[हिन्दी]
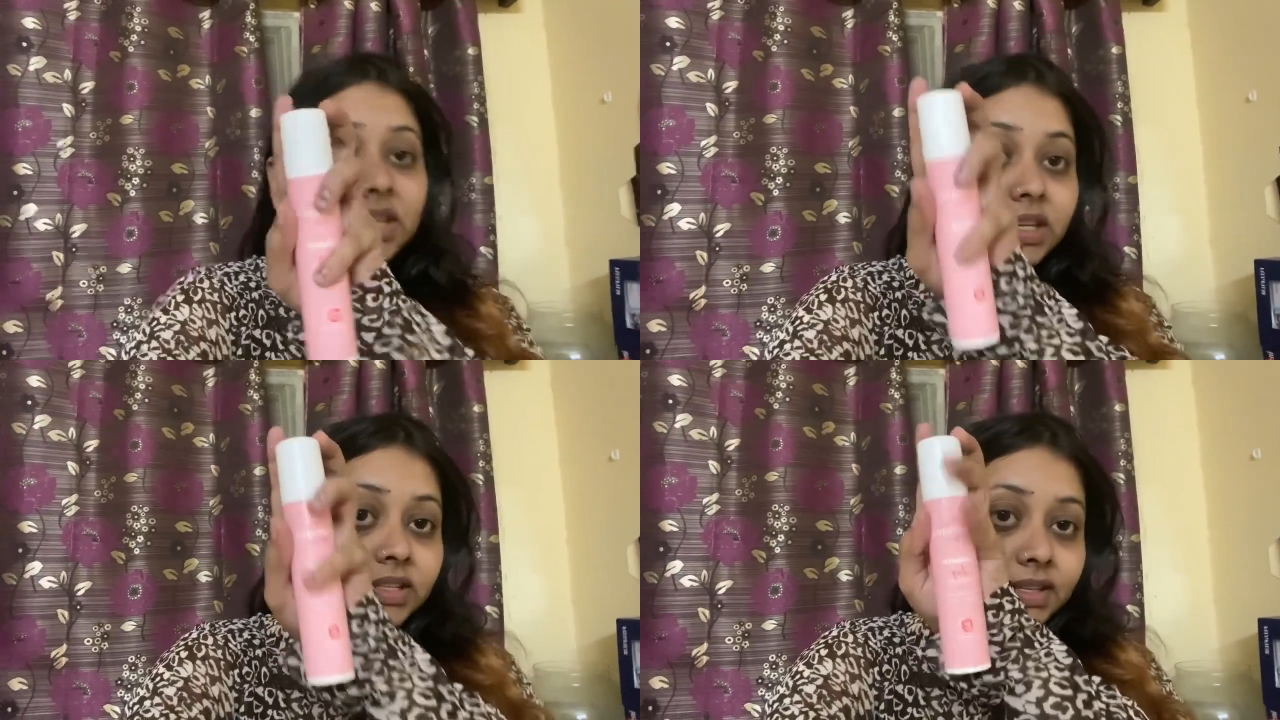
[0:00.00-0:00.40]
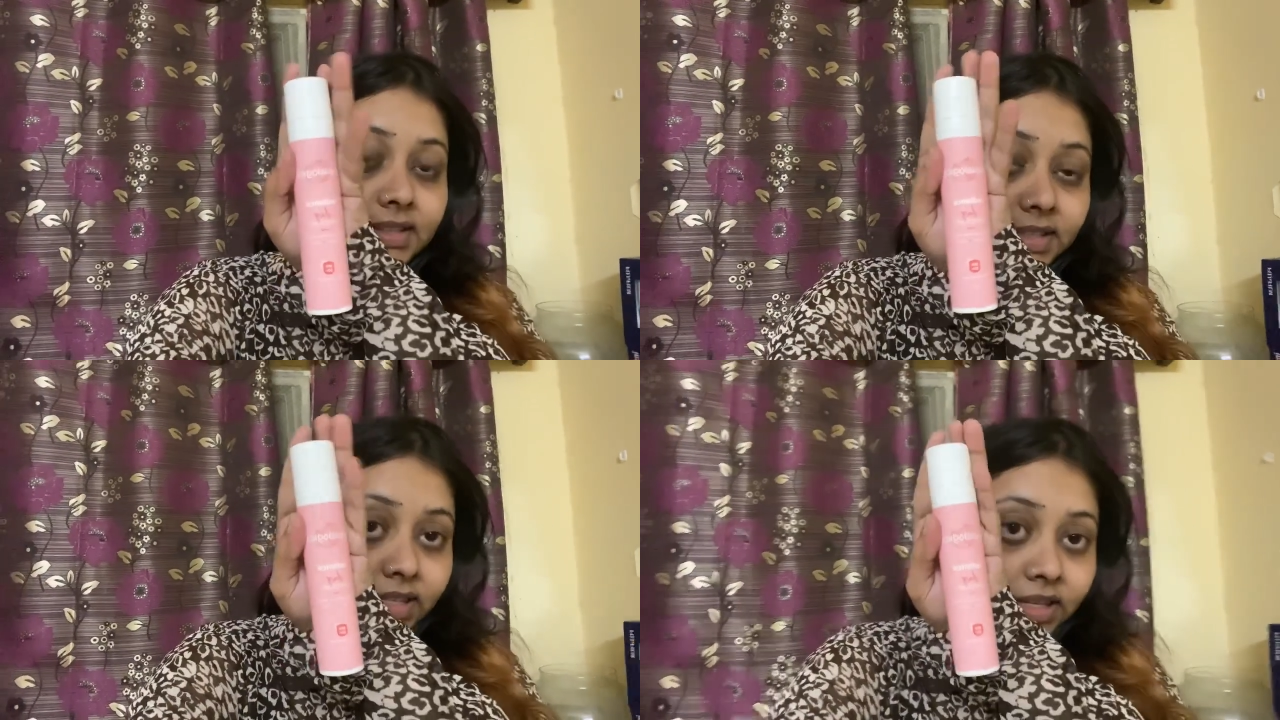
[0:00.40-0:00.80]
ये
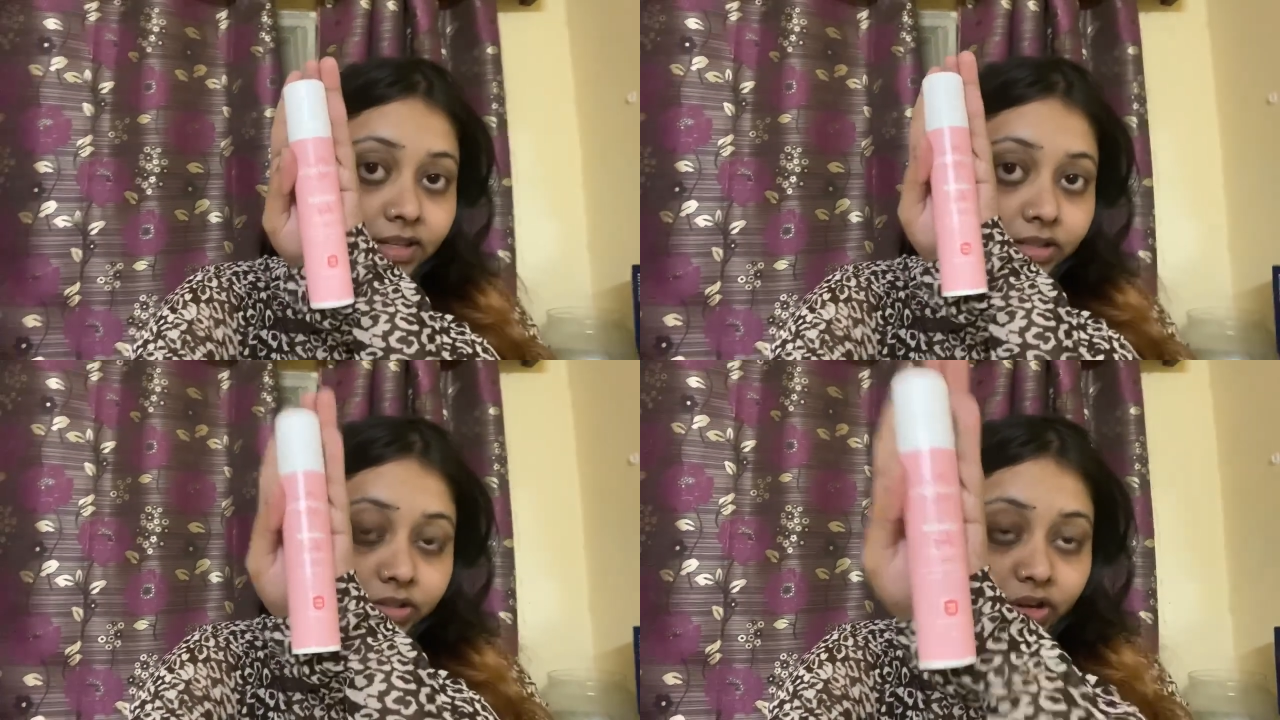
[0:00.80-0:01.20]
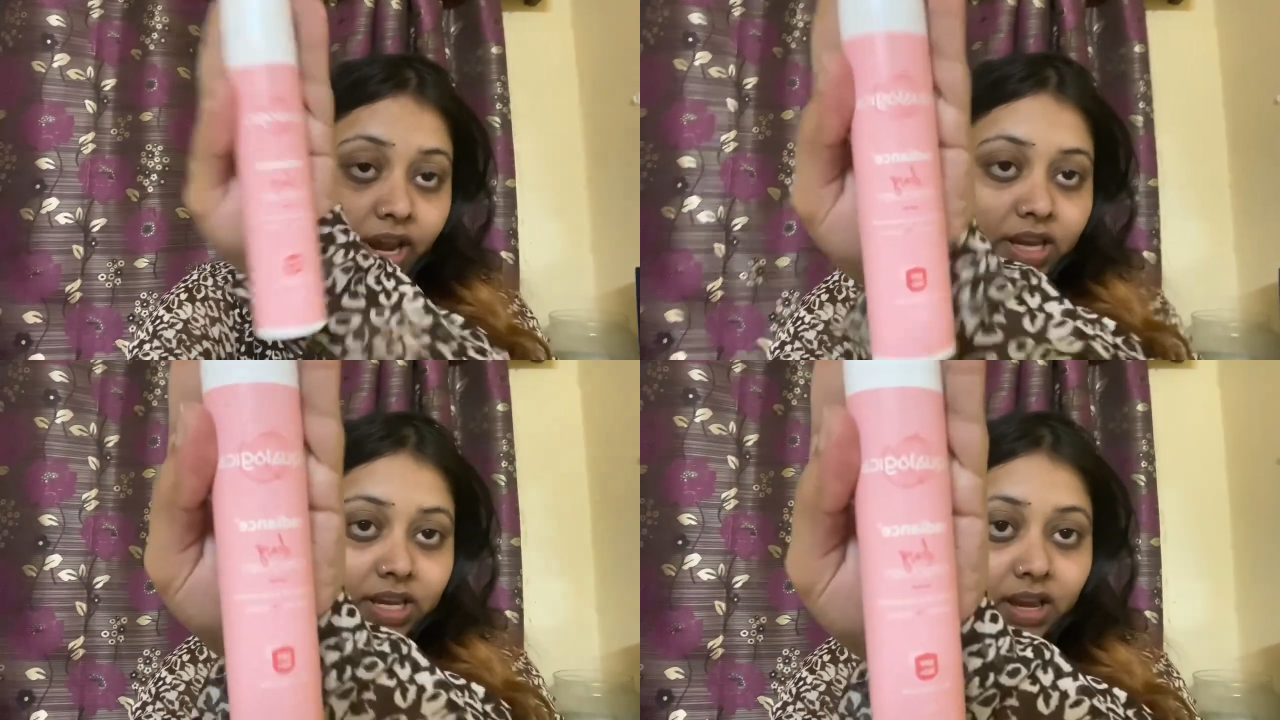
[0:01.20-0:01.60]
सनस्क्रीन
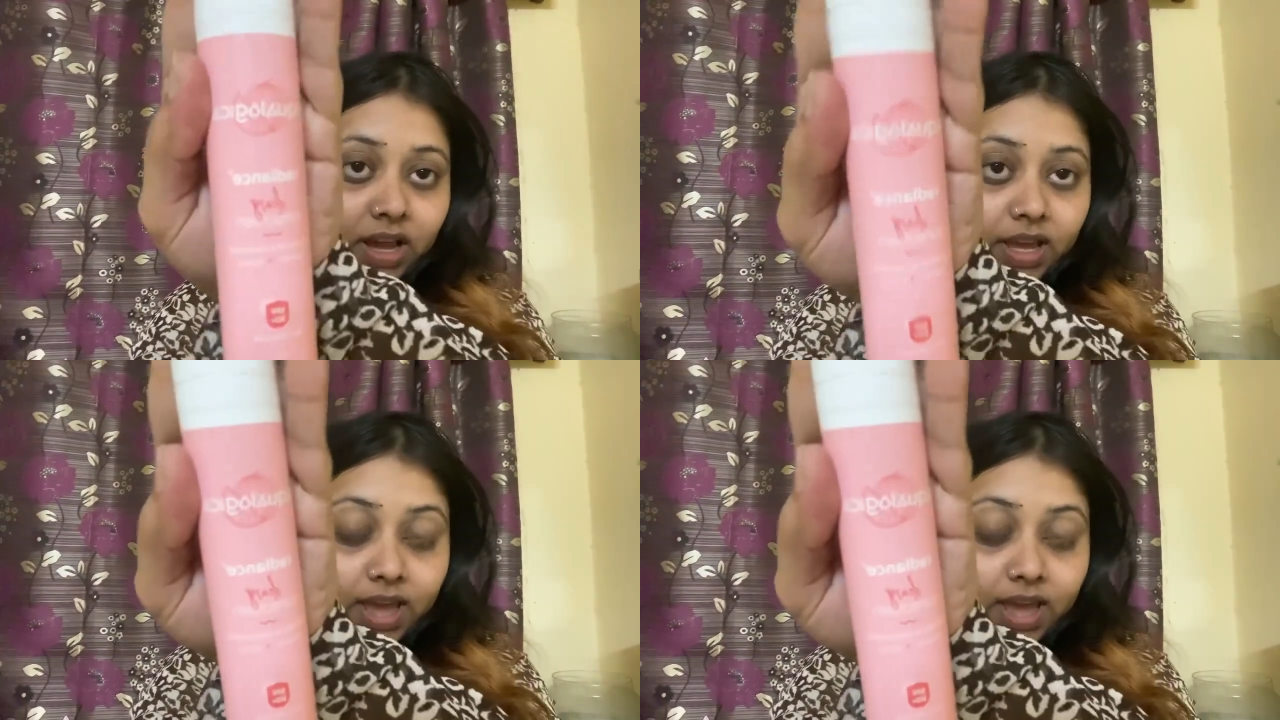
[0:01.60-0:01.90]
ट्राई किया है